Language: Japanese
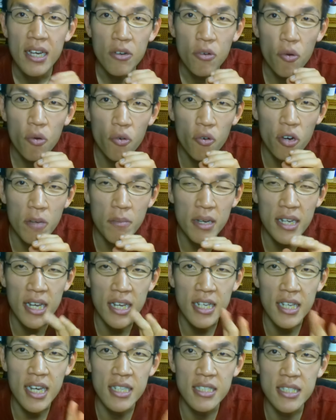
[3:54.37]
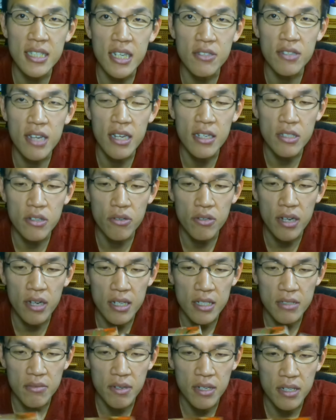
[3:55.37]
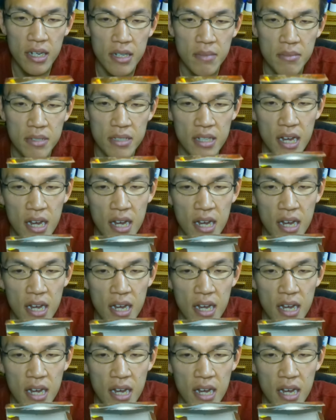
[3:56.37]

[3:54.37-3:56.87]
心まで癒してくれるような味わいがあり、